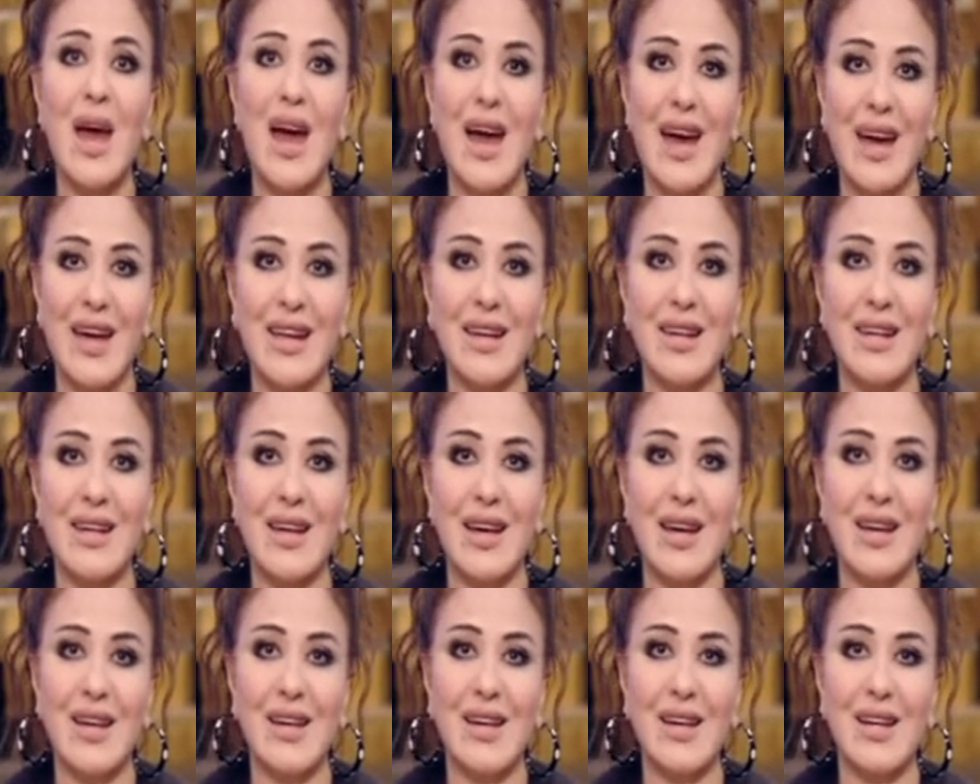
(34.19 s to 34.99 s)
عن
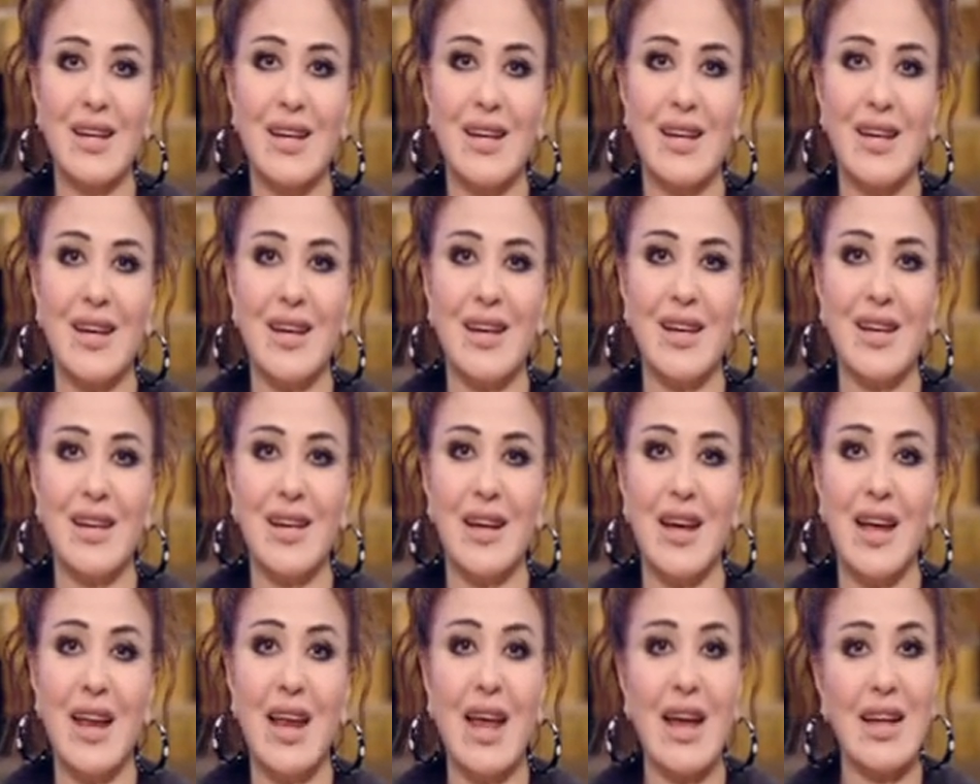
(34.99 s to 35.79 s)
آه،
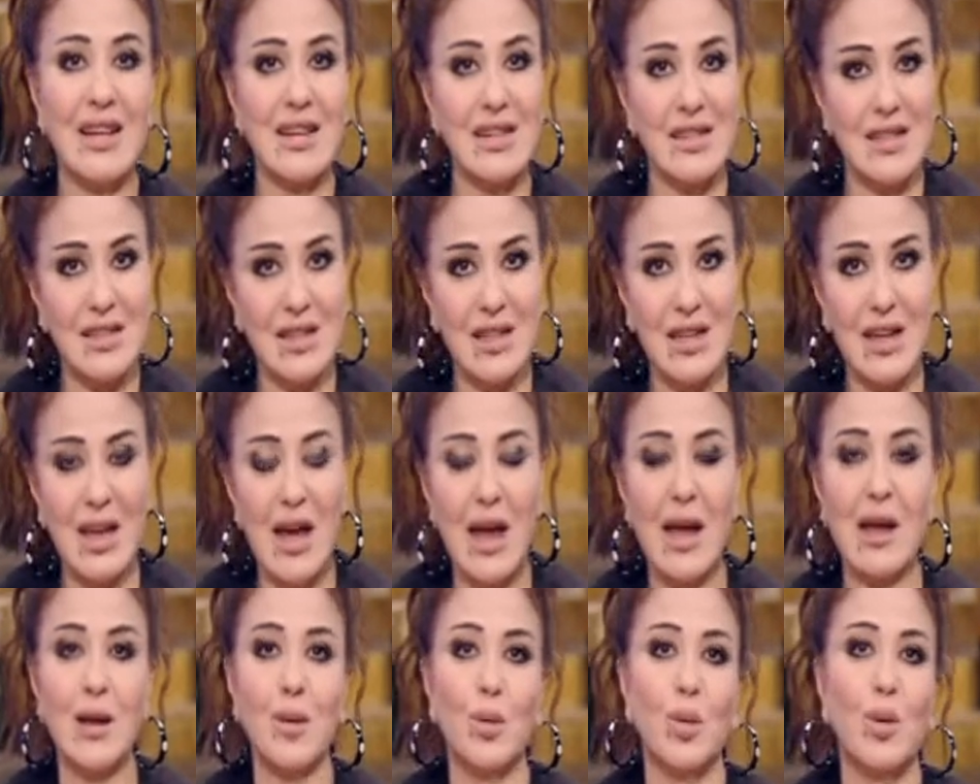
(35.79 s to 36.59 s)
آه، الحديثي
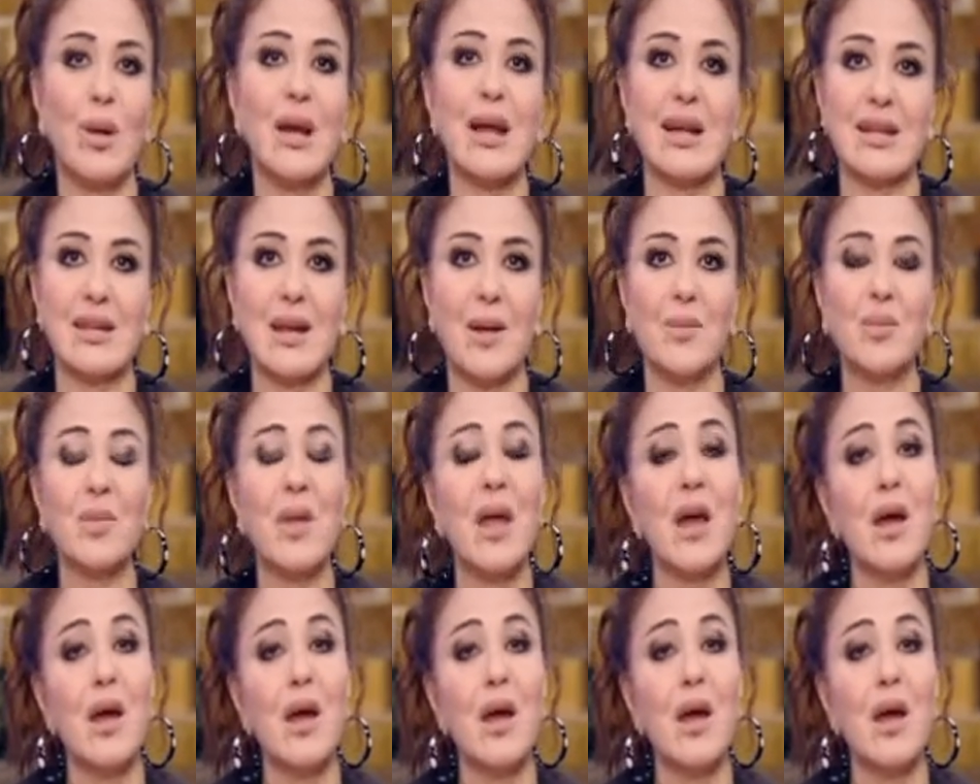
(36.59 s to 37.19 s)
الولادة